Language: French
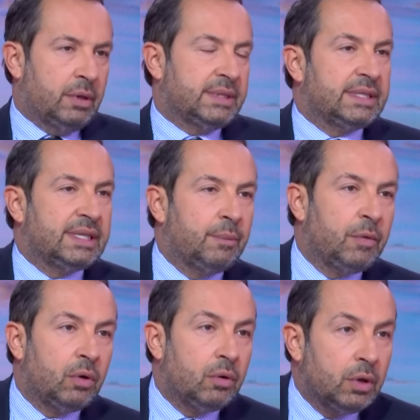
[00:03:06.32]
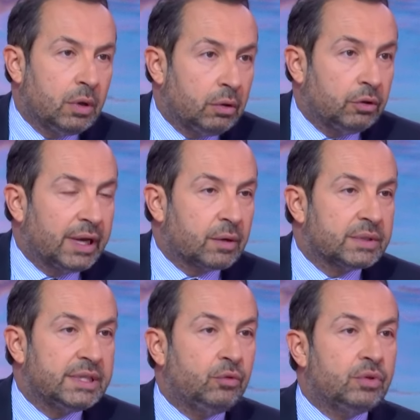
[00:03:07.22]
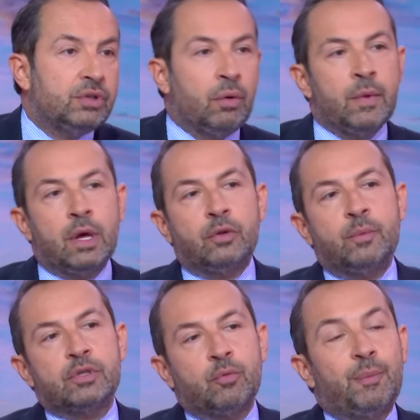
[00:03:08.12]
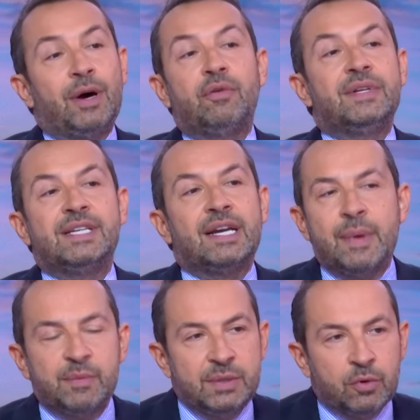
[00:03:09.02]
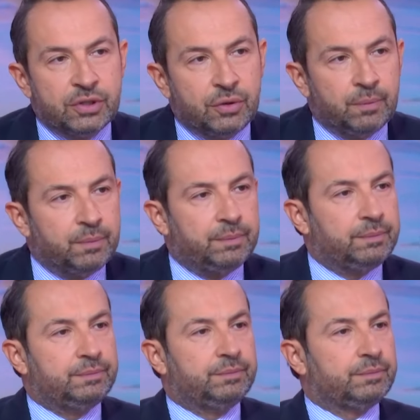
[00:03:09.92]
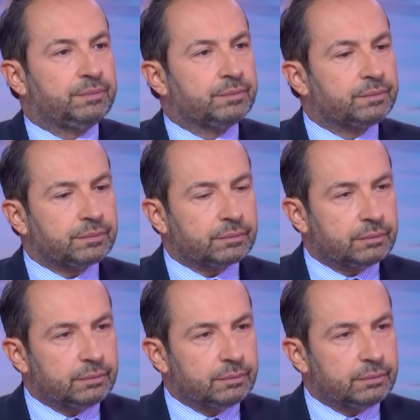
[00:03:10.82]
euh, sincèrement, euh, dans la Constitution ne me semble pas revêtir la même dimension. Vous étiez hier au Salon de